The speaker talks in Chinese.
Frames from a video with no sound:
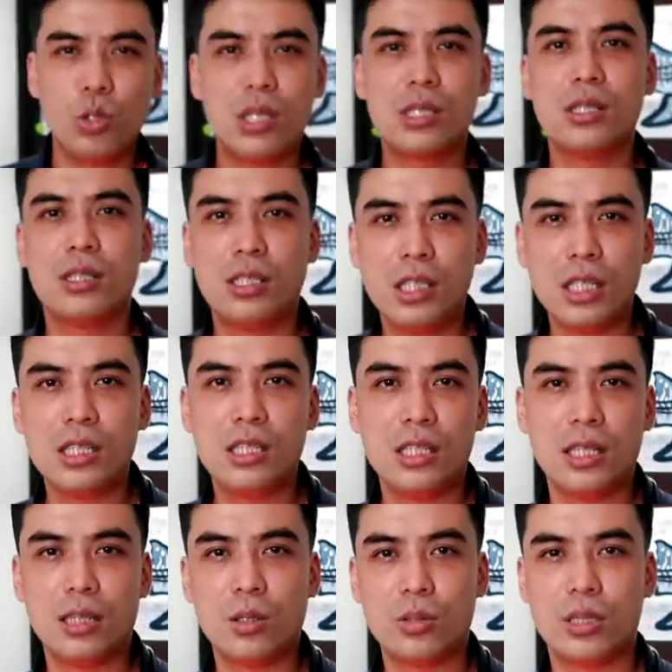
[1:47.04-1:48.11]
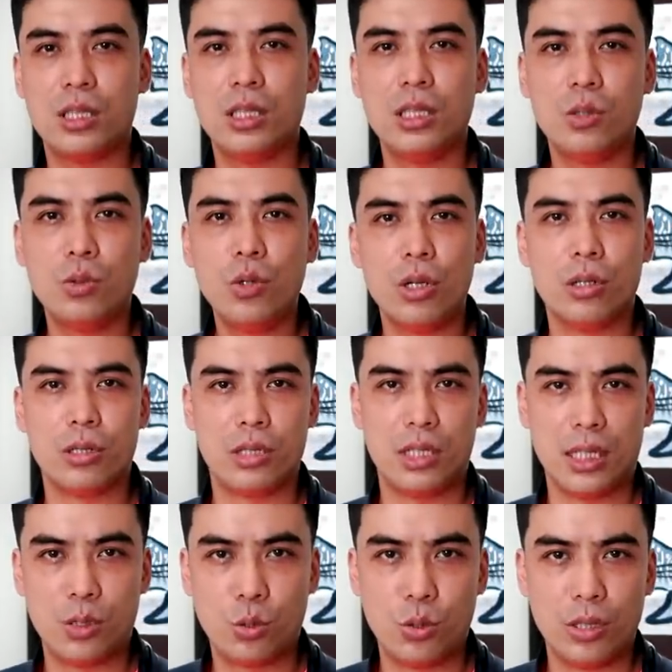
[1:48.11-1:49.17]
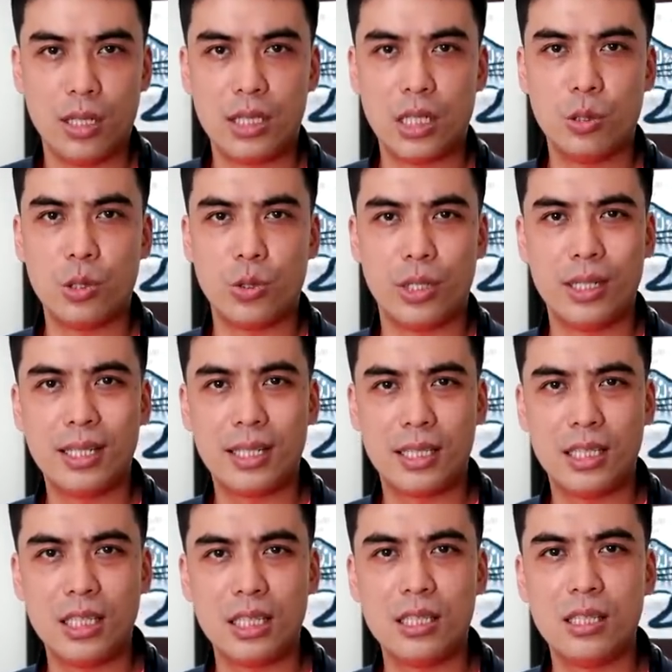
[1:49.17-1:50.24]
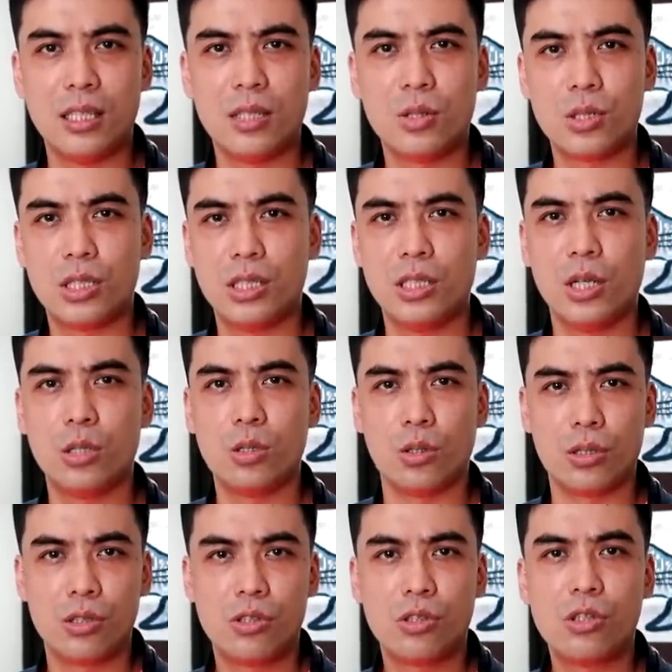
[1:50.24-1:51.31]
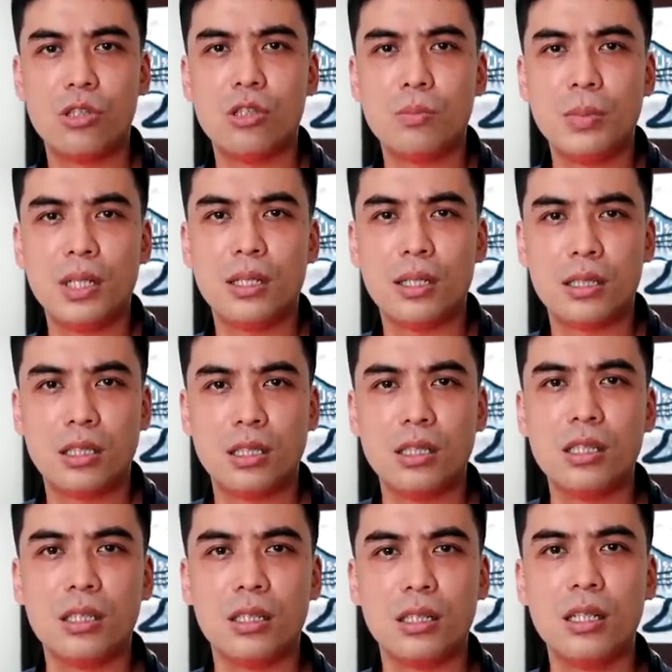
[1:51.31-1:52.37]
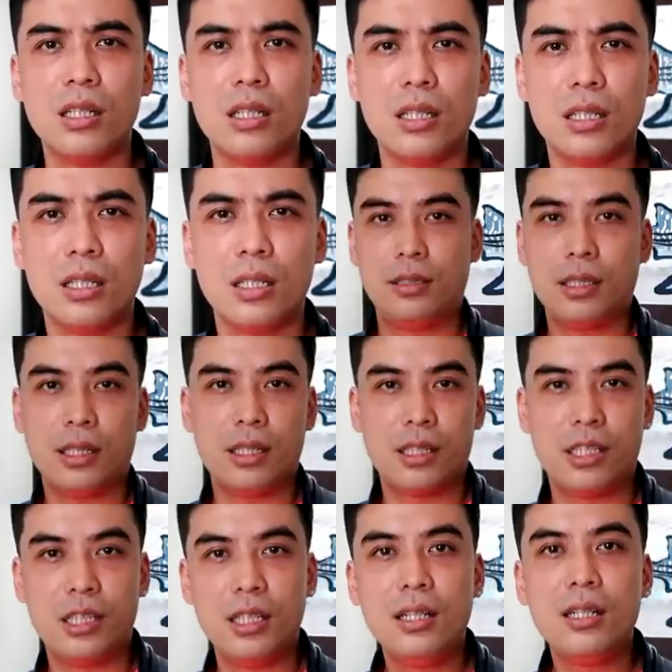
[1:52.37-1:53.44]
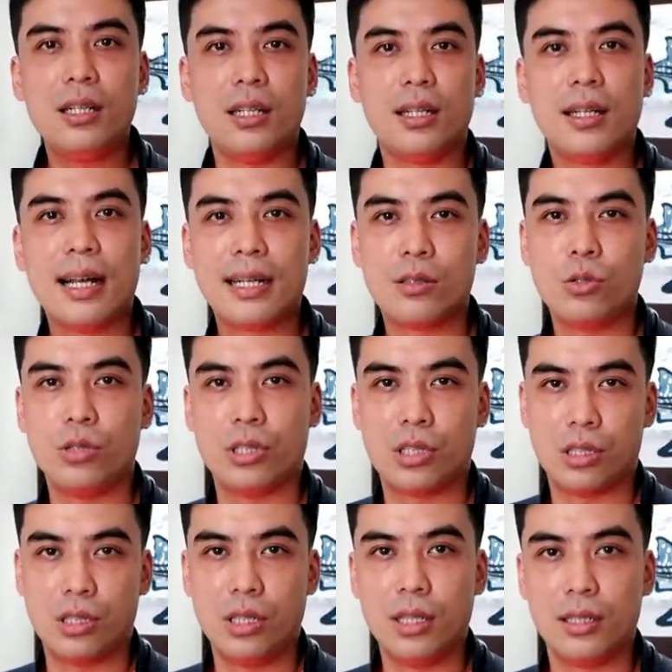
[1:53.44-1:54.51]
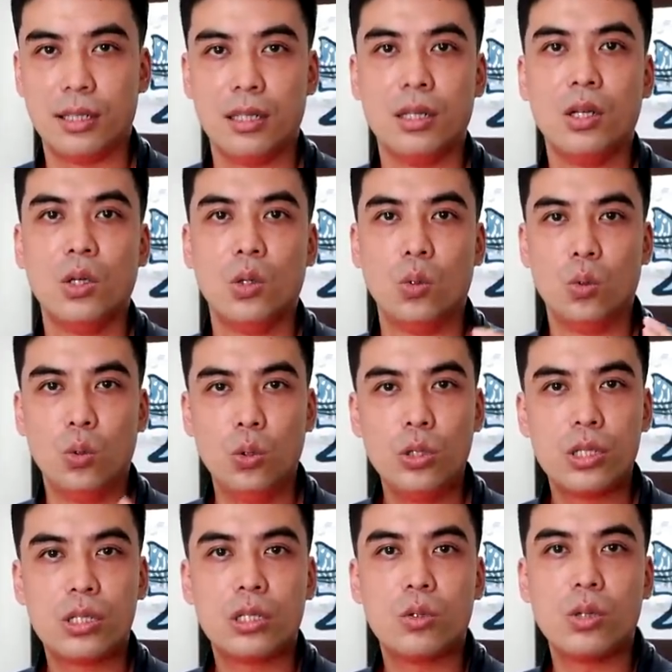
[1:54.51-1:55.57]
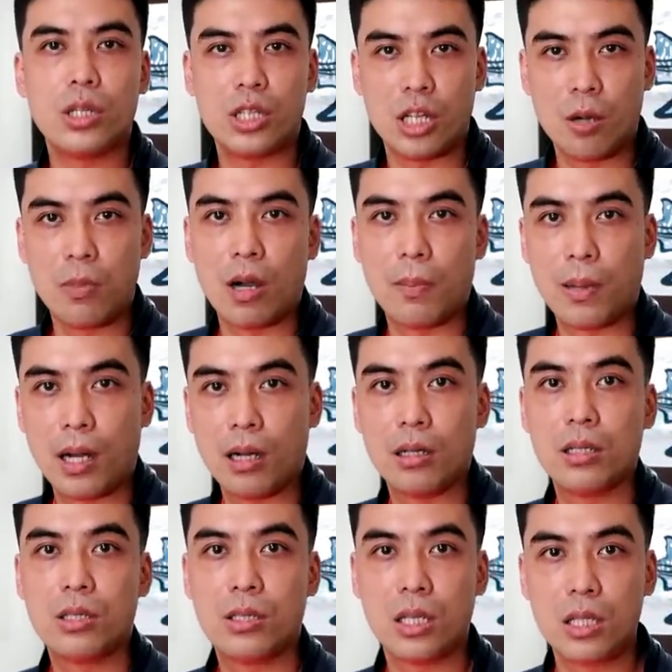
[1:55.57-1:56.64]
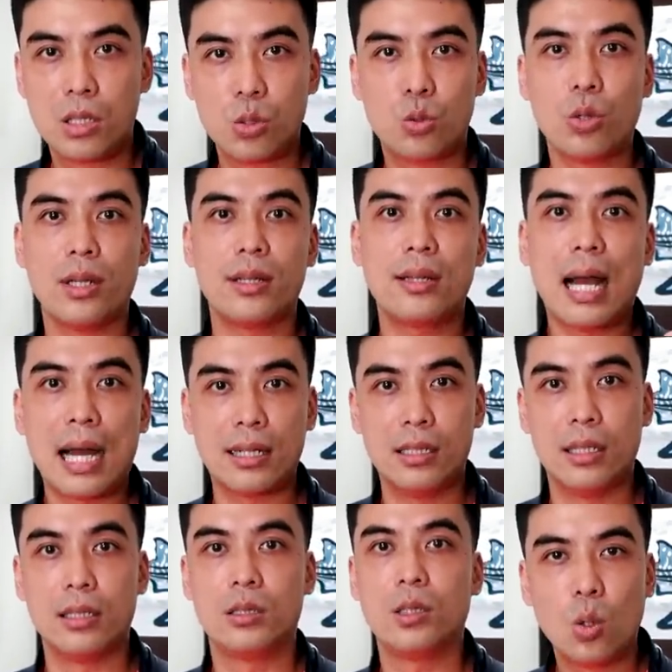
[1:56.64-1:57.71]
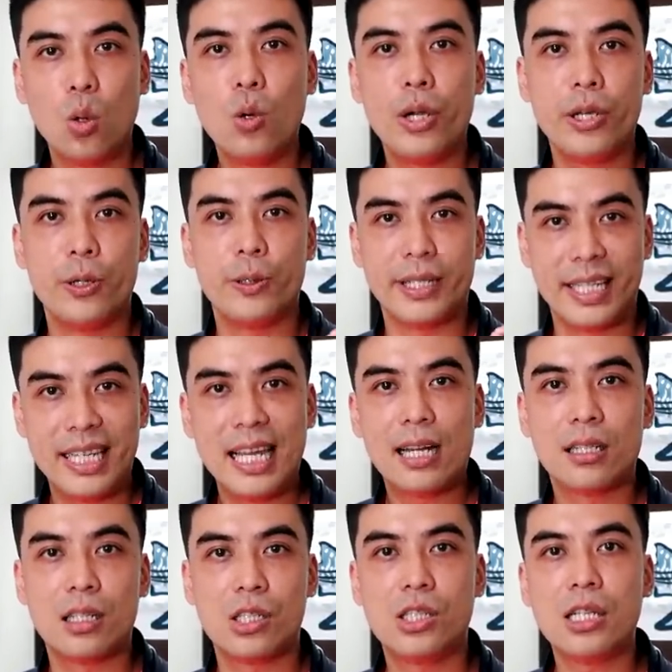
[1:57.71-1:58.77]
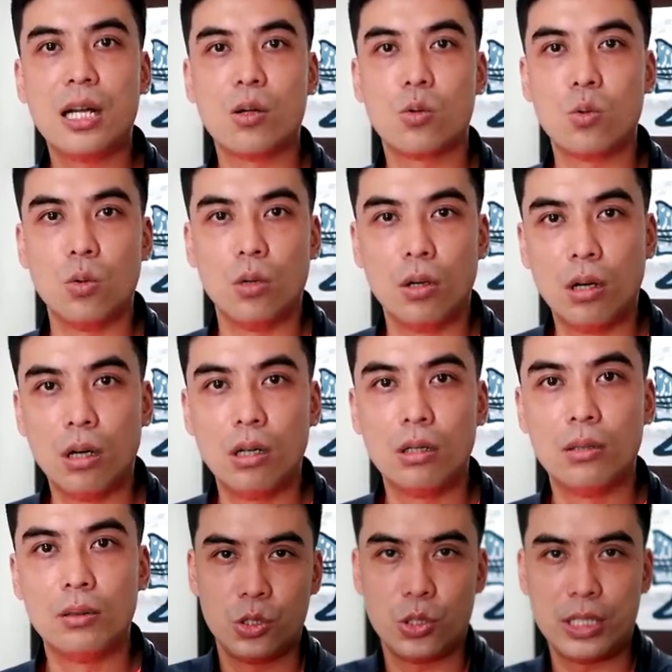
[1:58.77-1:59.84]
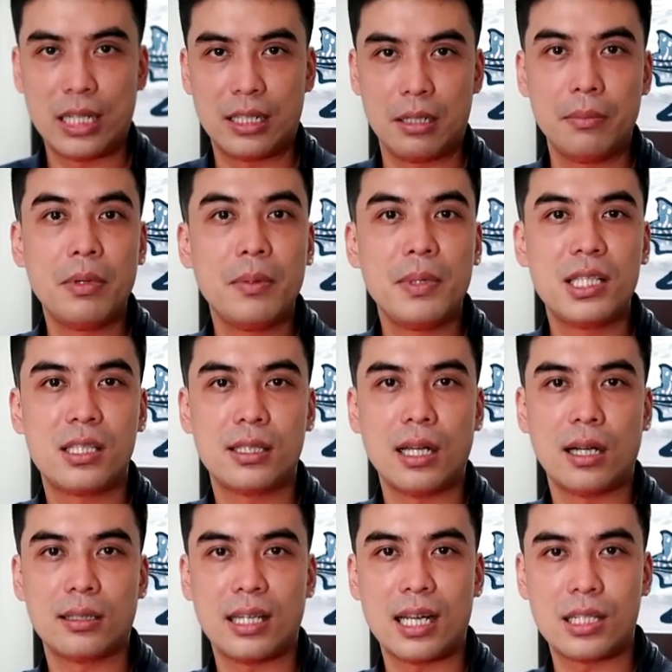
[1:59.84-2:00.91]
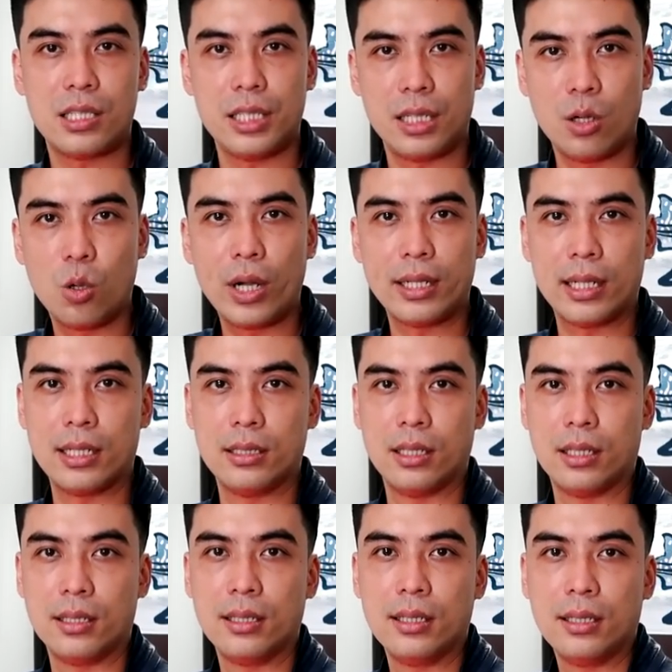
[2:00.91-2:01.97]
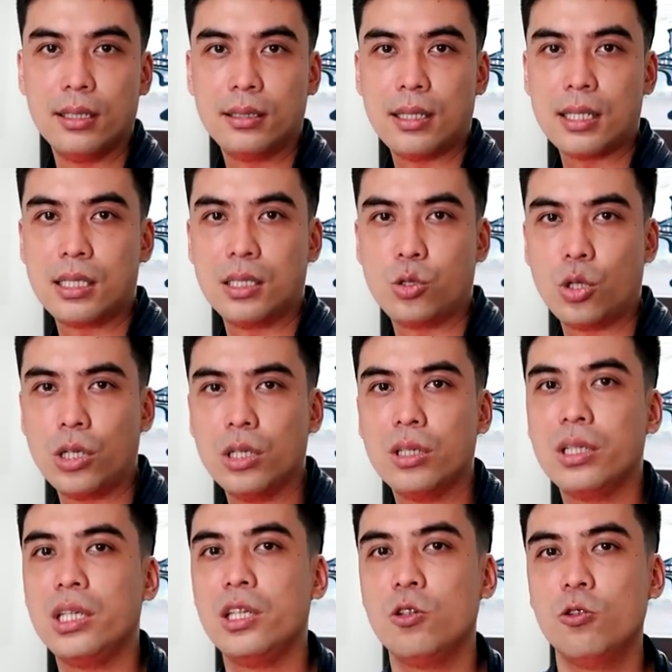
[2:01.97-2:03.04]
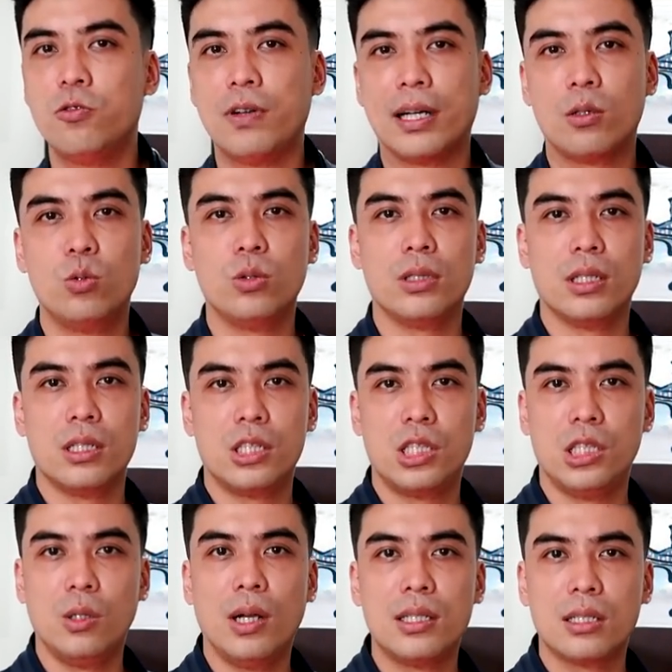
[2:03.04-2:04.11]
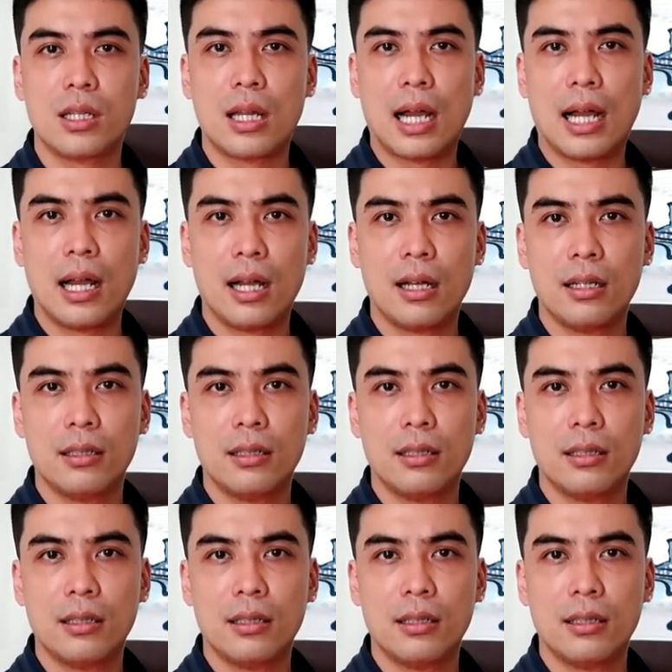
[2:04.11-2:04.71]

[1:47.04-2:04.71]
越是竞技的东西越有兴趣，而且会觉得那个竞技的东西有一种致命的吸引力。这个心理抗拒的实验呢？无论是对小宝宝，甚至对大人都会有一样的效果。就像你明明知道他是一个坏男人，但是却又义无反顾的喜欢着他。